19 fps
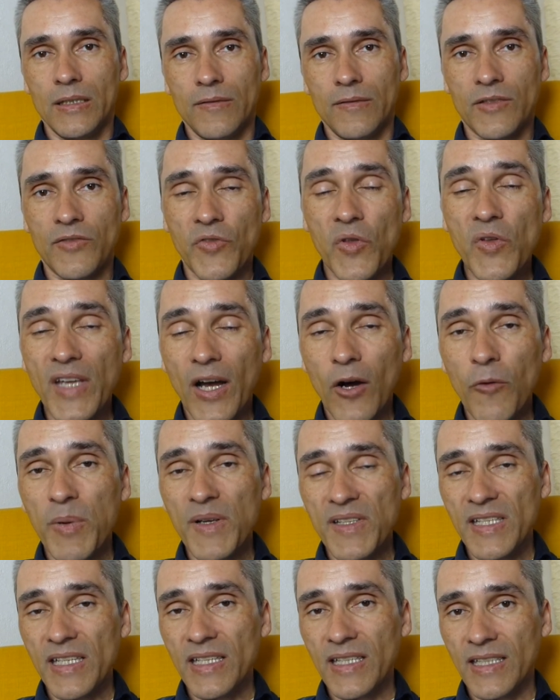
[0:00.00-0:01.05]
Was natürlich auch
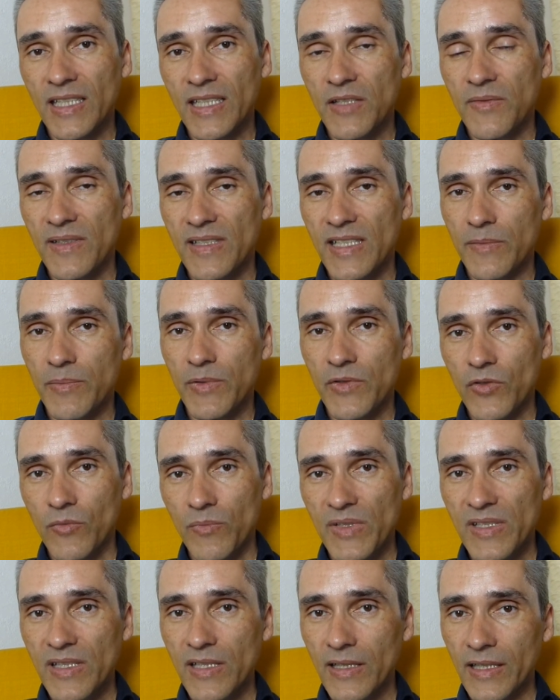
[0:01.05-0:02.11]
passieren kann, dass wir jetzt erstmal so
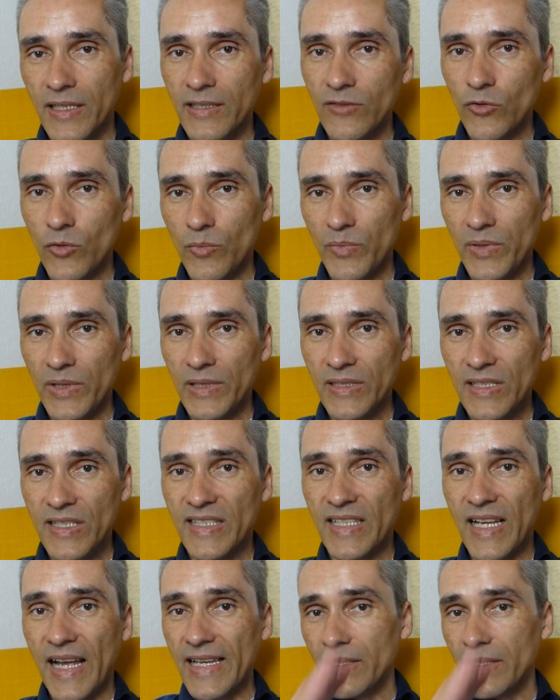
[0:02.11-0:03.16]
ein bisschen dahin dümpeln,
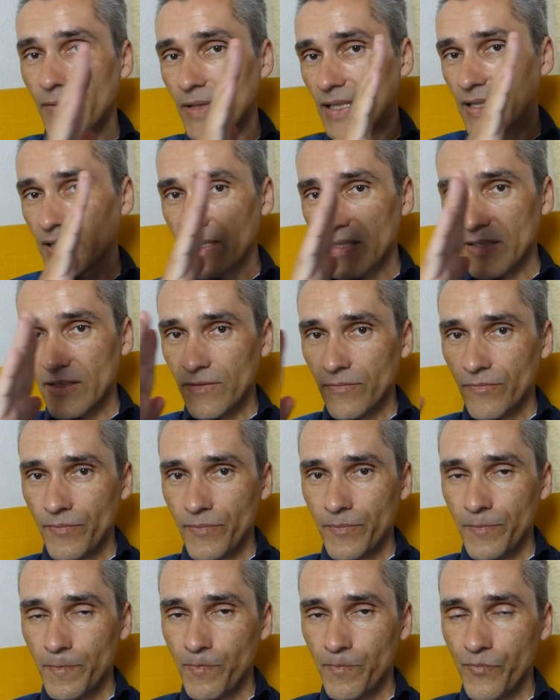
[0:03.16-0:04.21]
seitwärts,
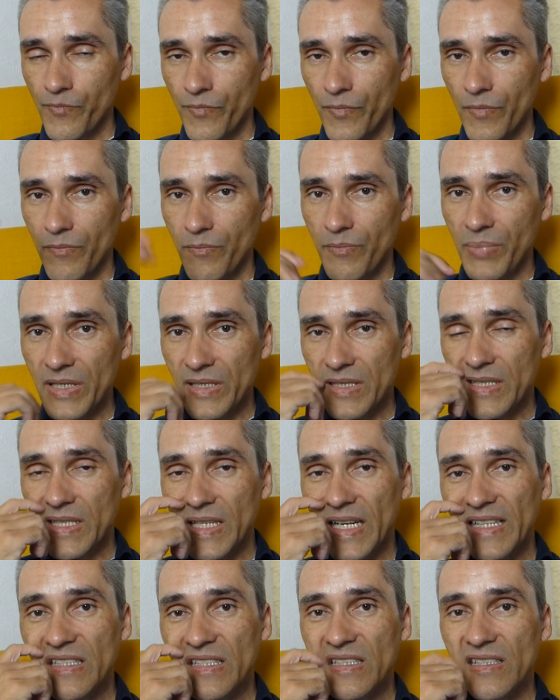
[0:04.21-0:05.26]
bis
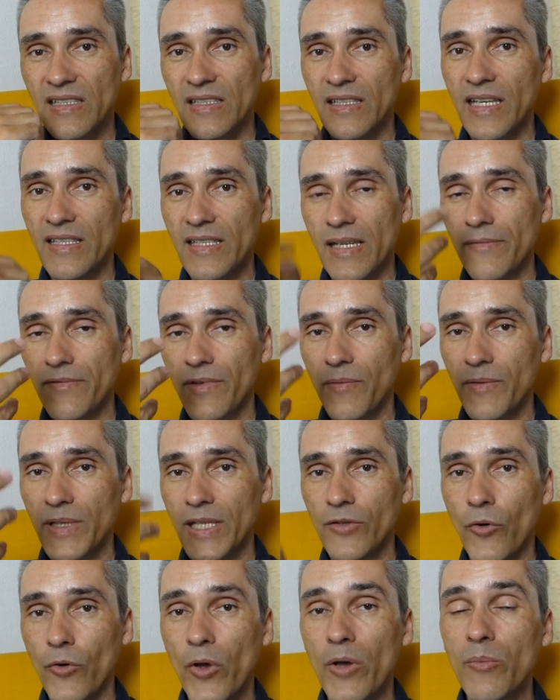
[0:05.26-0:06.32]
dass es einfach
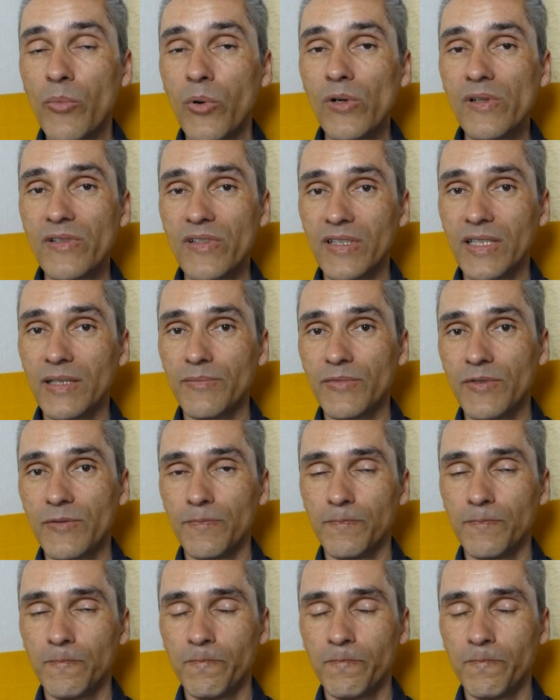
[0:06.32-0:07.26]
wieder neue Impulse gibt.